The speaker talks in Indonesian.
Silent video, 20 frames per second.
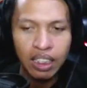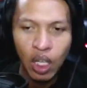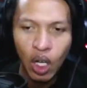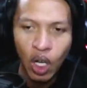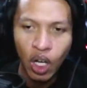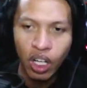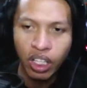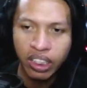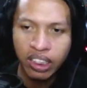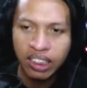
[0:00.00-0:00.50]

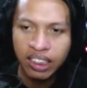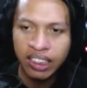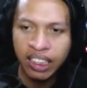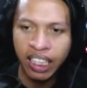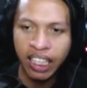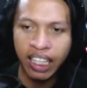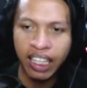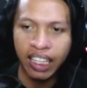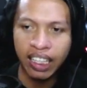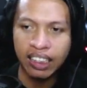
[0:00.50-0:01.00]

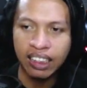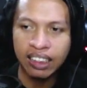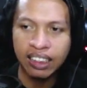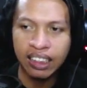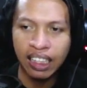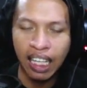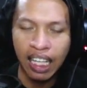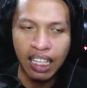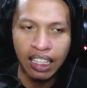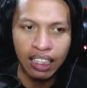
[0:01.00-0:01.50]
Oke,
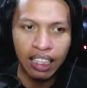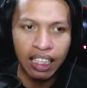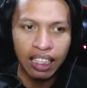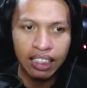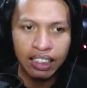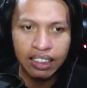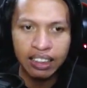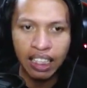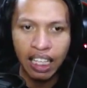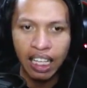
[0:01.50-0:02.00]

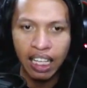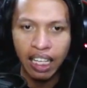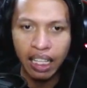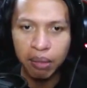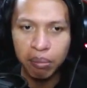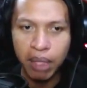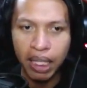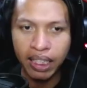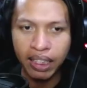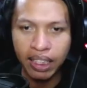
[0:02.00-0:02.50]

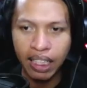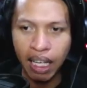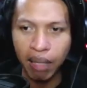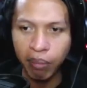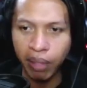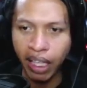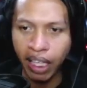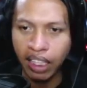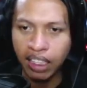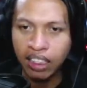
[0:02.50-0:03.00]
sangat-sangat mantap
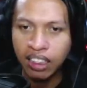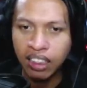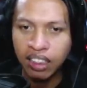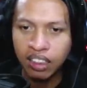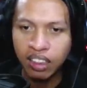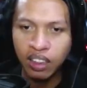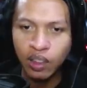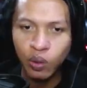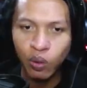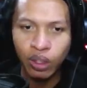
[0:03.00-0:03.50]
ya.
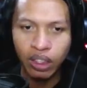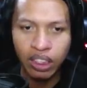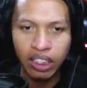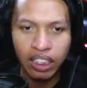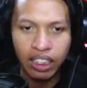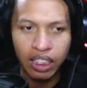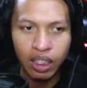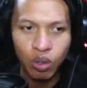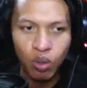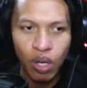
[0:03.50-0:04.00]
Sesuai
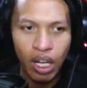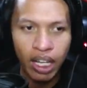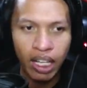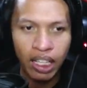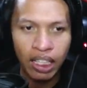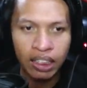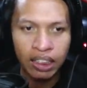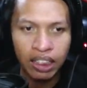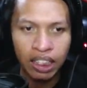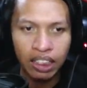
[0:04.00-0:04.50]
dengan
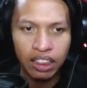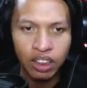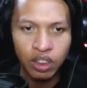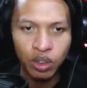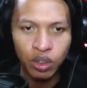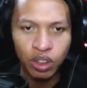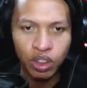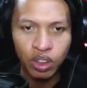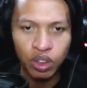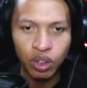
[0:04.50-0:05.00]
warnanya
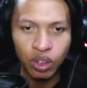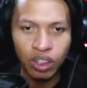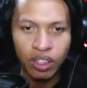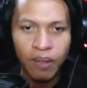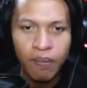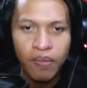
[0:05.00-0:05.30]
hijau-hijau.